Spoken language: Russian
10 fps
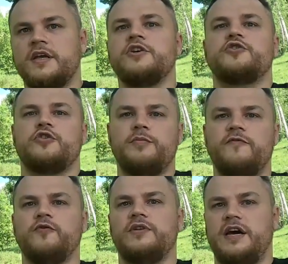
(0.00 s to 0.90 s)
Чтобы
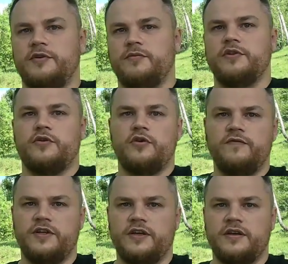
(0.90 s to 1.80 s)
фундамент был
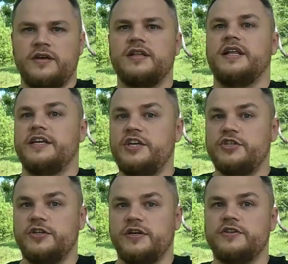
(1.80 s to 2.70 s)
ровный,
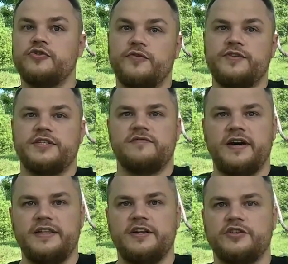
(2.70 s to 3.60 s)
логично, что все
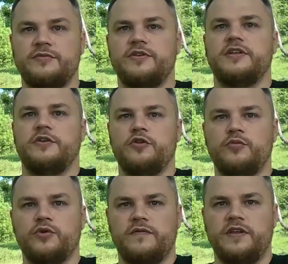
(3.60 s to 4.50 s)
сваи должны быть на
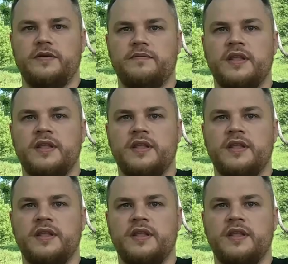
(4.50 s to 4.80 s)
одном уровне.